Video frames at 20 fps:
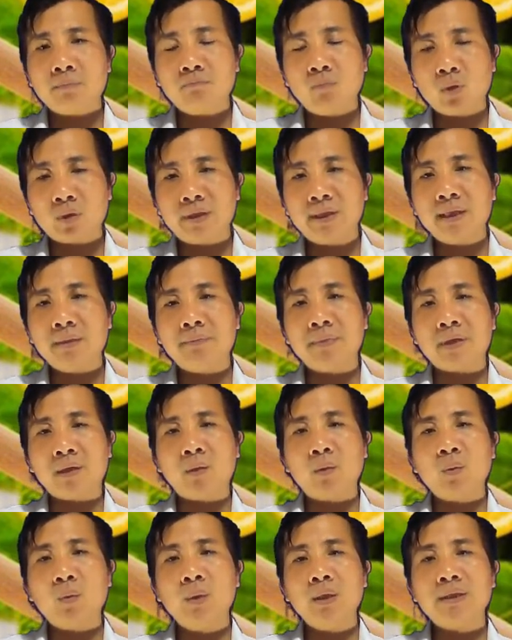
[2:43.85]
một thìa mật
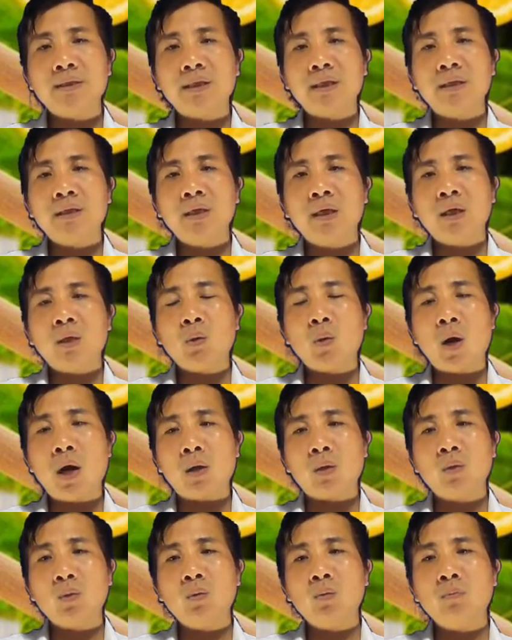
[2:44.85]
ong nguyên chất
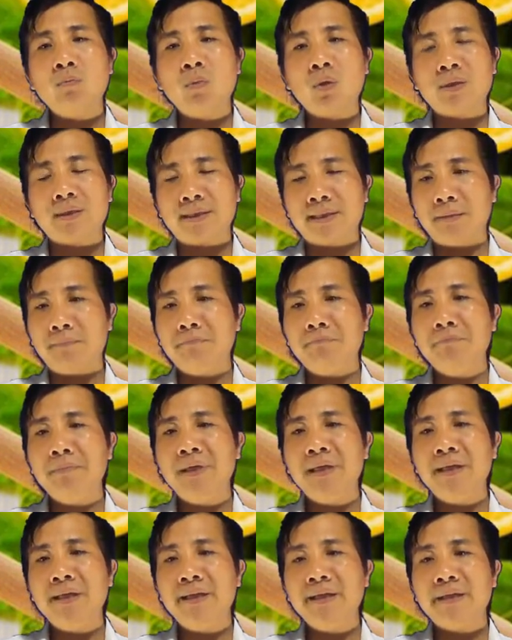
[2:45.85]
hòa cùng
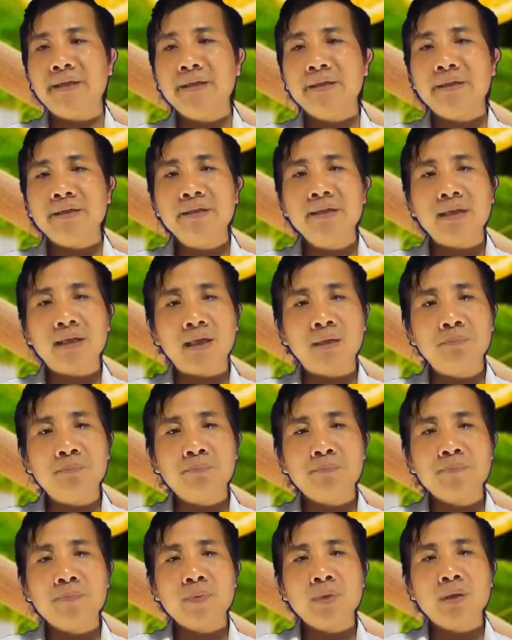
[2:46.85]
100ml nước
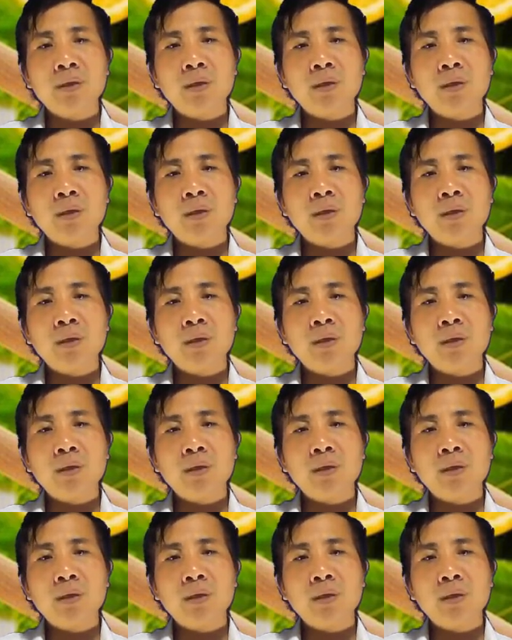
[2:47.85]
ấm,